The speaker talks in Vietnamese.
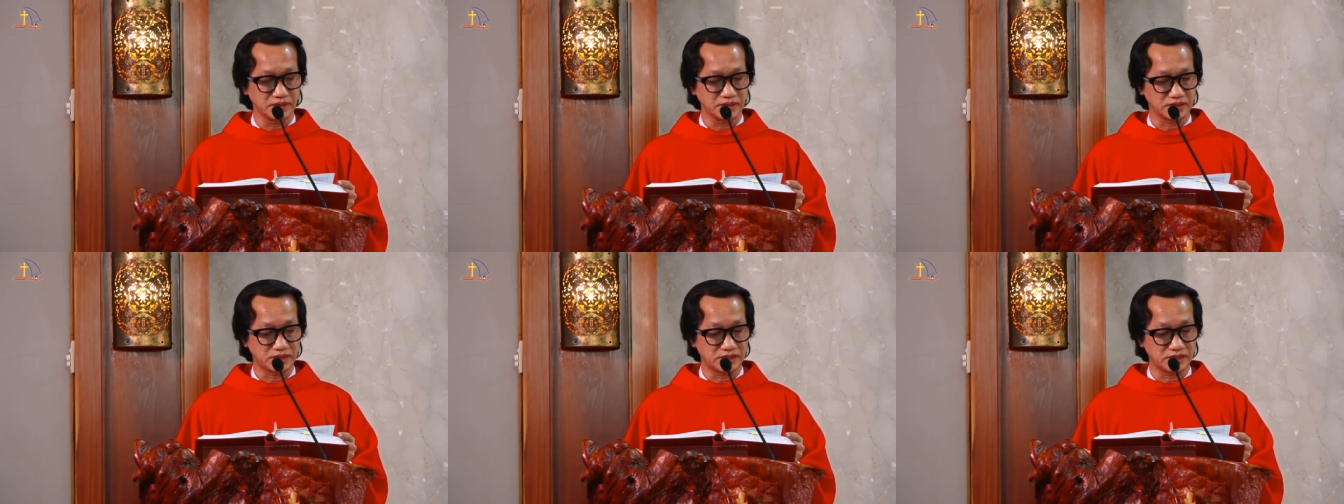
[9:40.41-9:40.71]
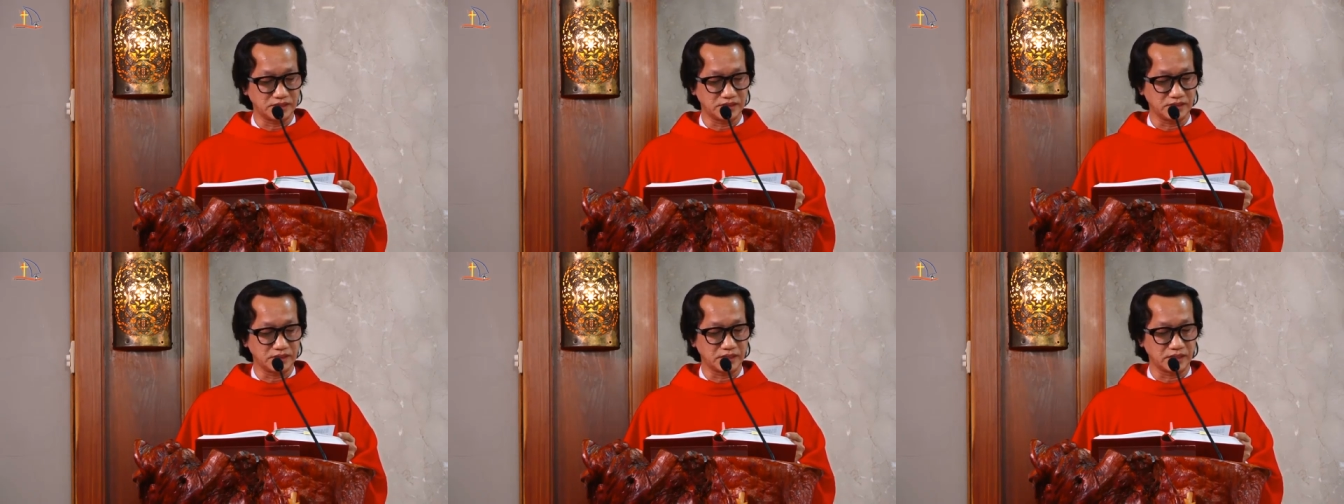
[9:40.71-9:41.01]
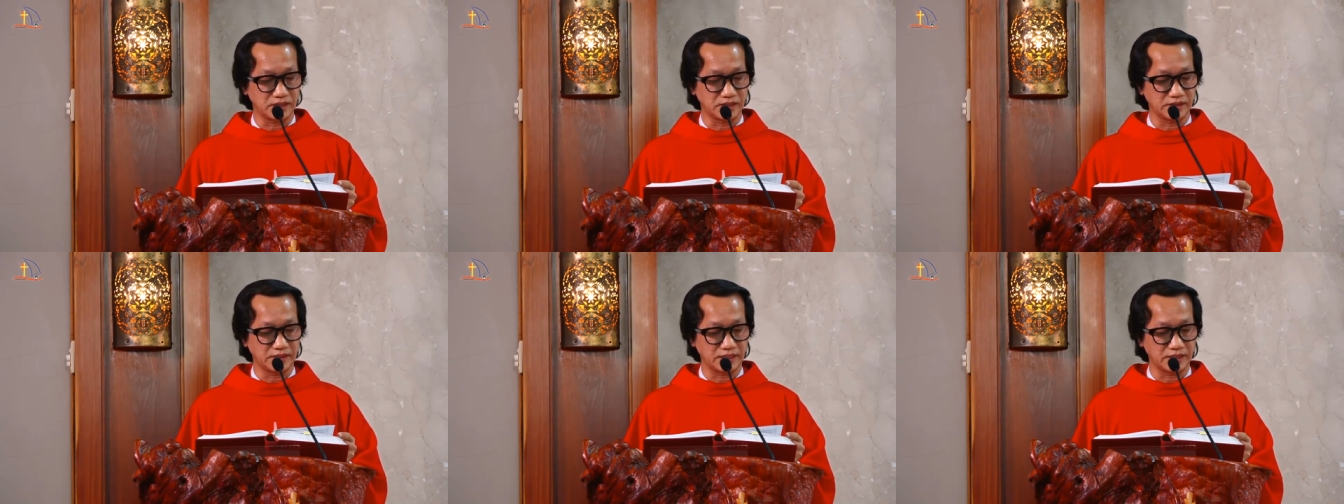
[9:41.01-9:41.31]
xin
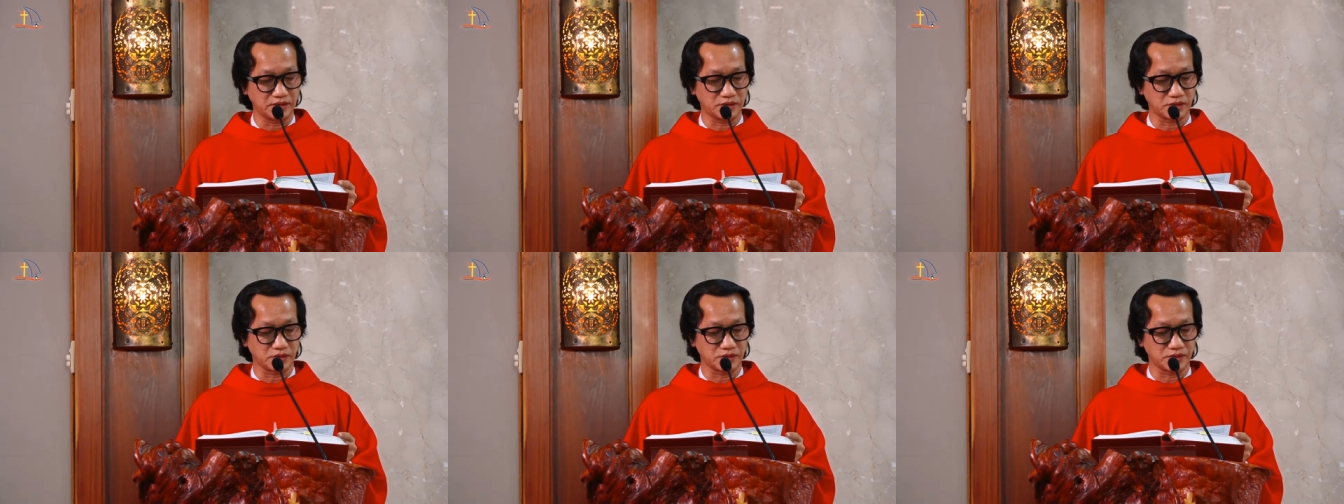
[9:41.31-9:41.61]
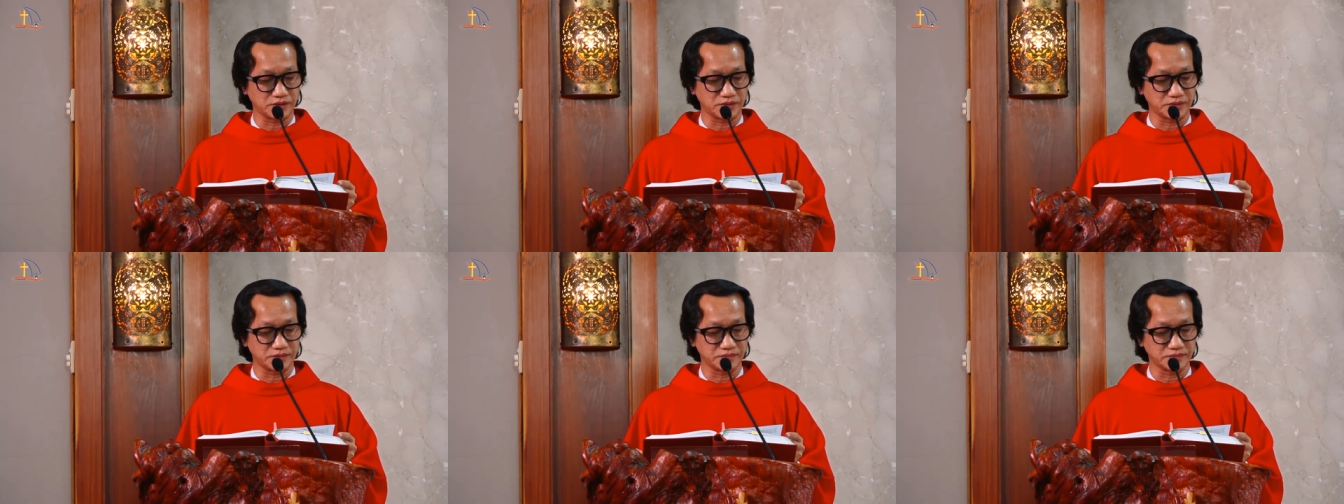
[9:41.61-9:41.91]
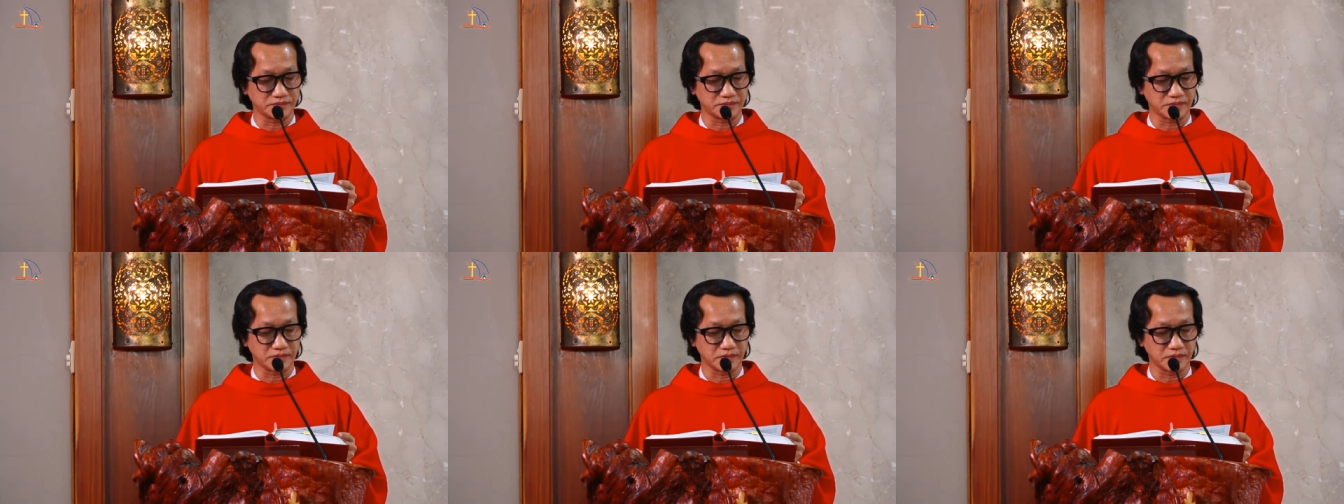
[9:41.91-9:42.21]
nhớ đến tôi
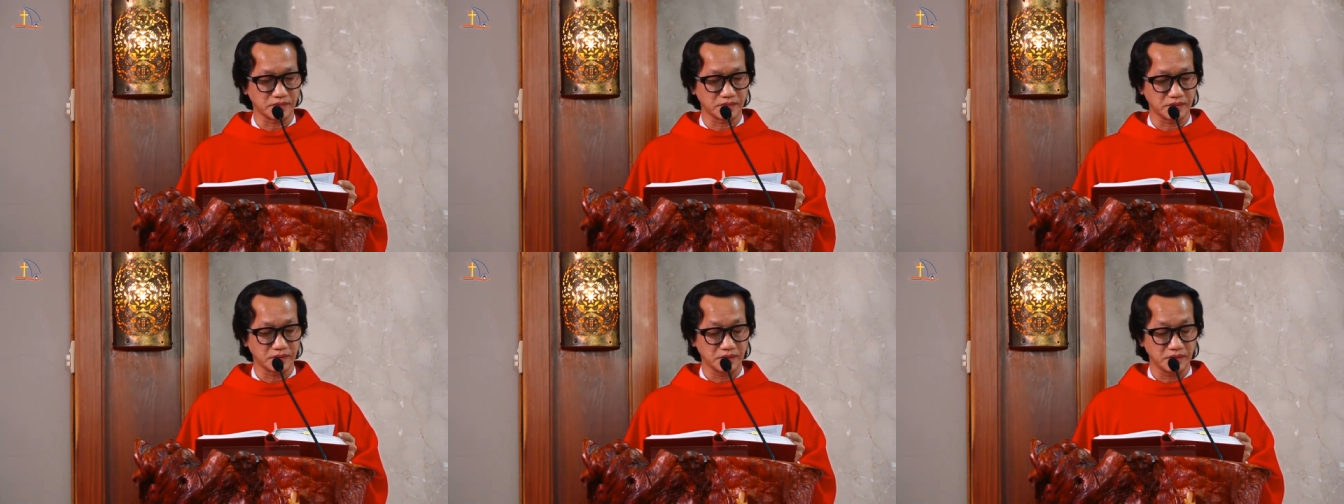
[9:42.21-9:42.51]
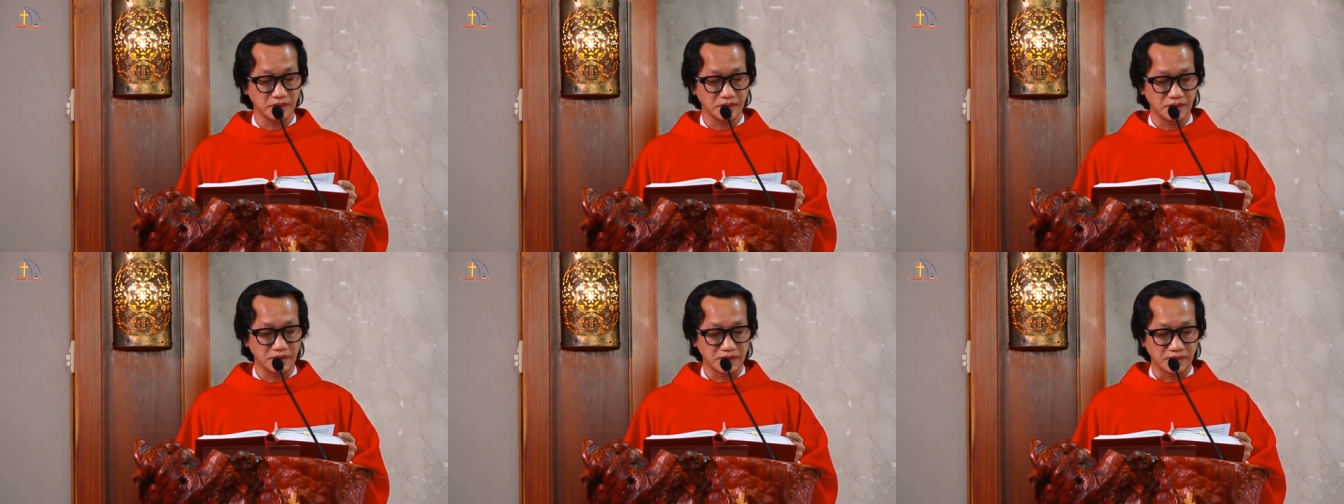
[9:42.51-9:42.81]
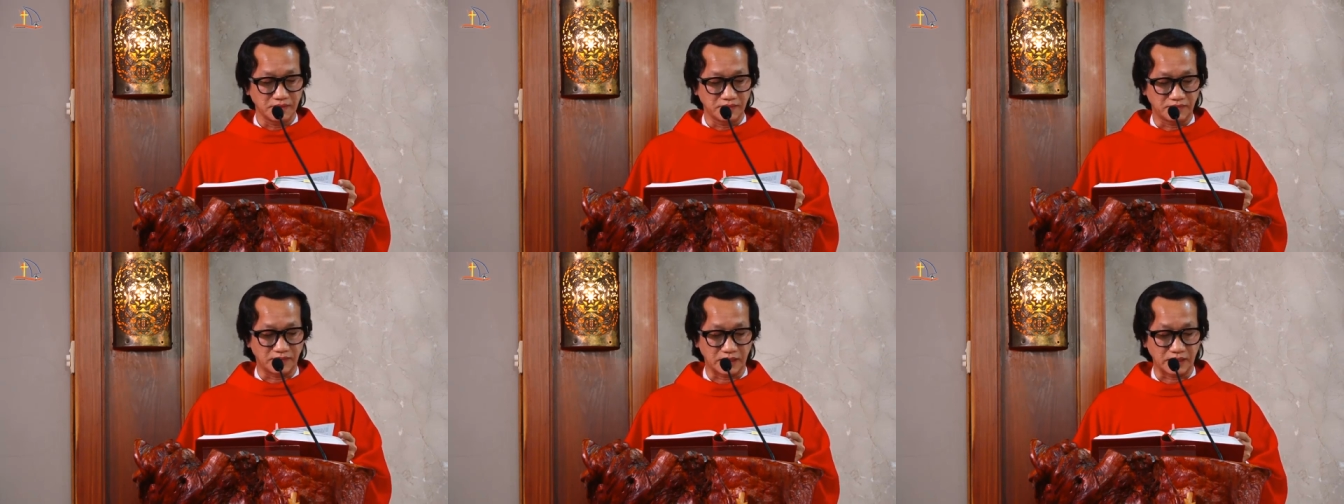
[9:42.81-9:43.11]

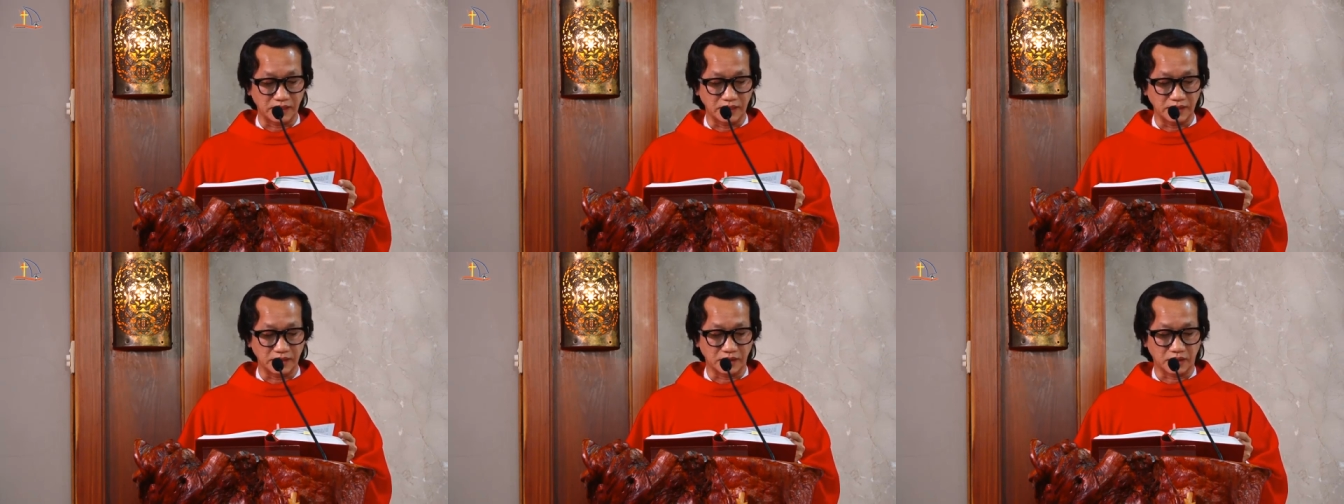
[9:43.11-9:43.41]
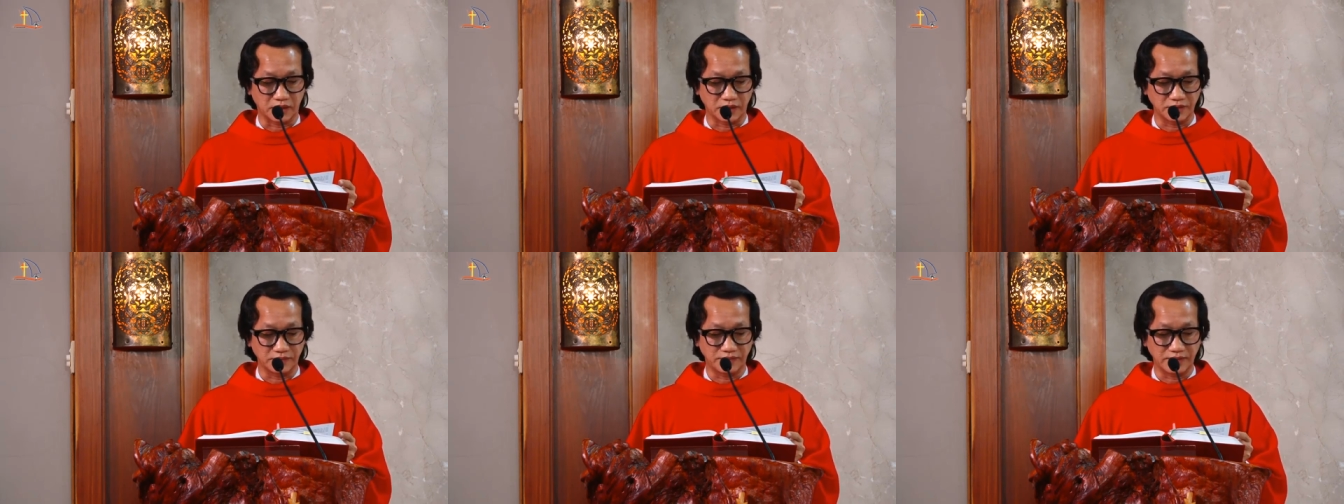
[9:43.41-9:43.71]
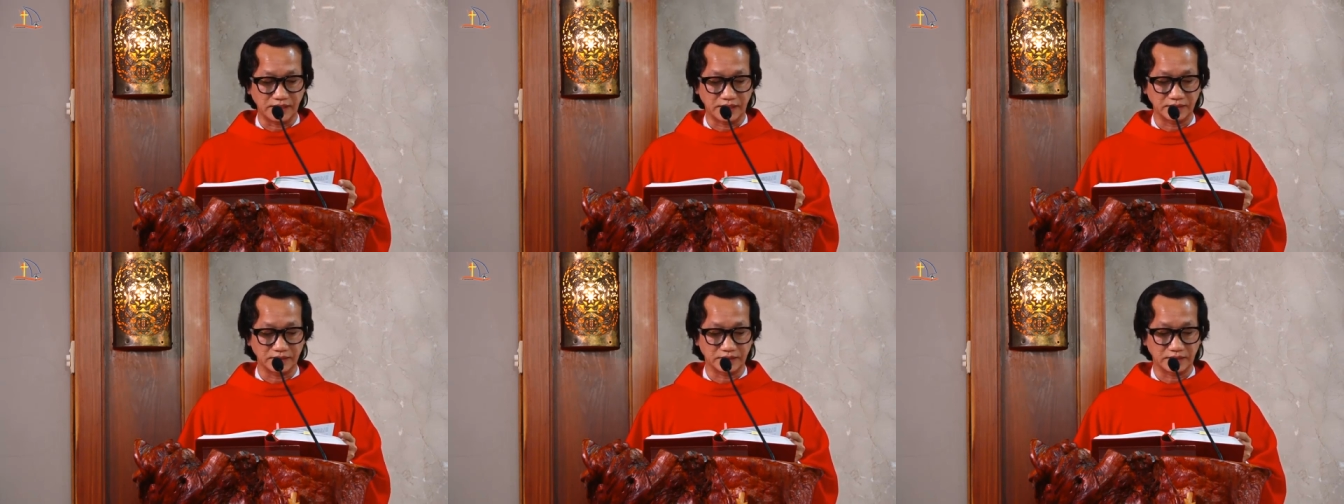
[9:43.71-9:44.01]
và người nói
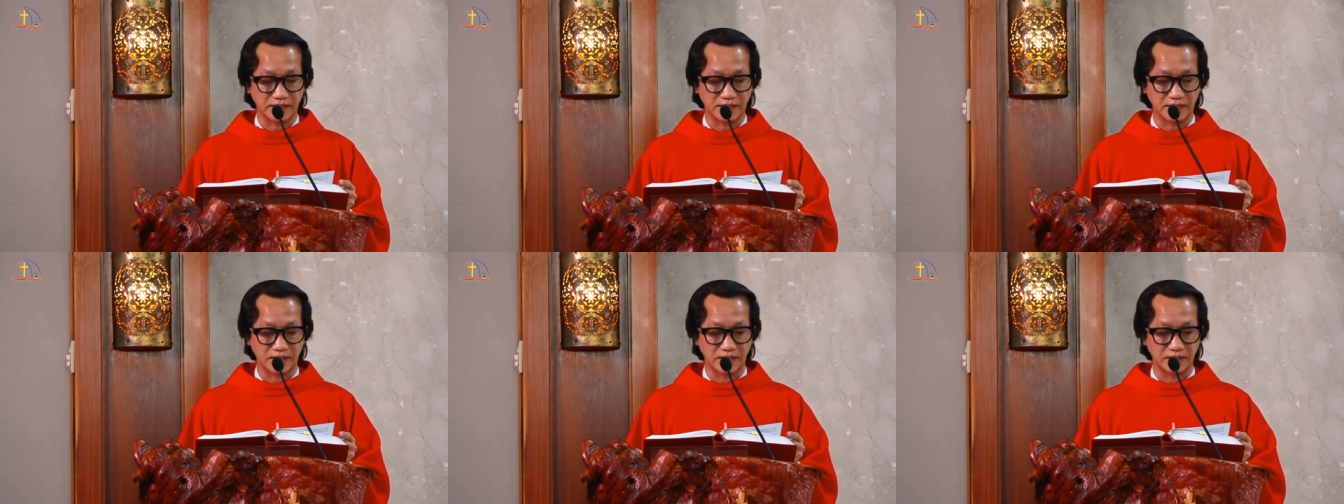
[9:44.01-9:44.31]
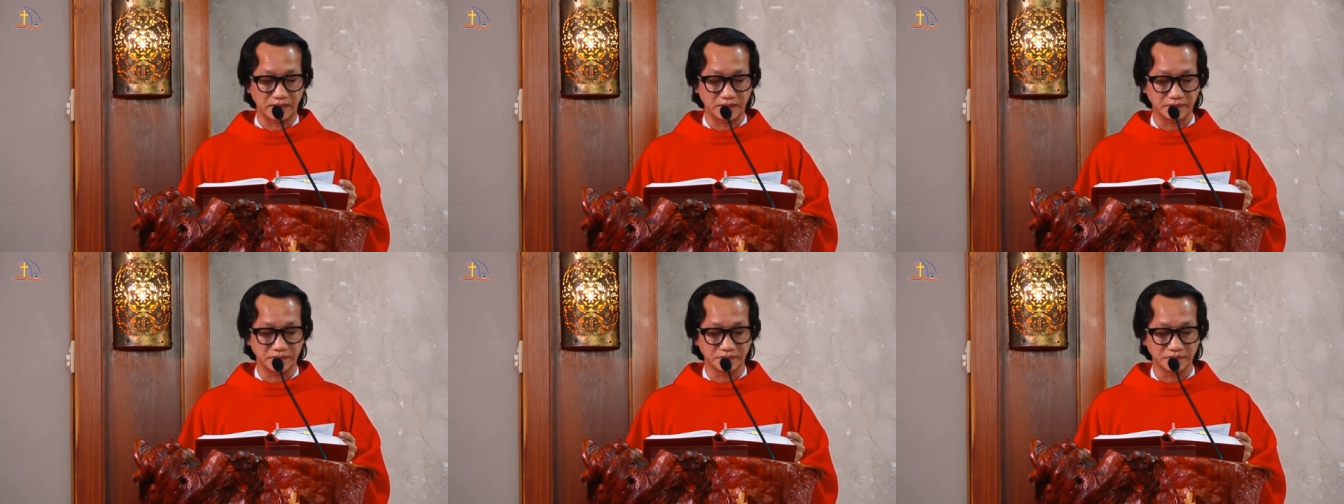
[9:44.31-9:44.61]
với anh ta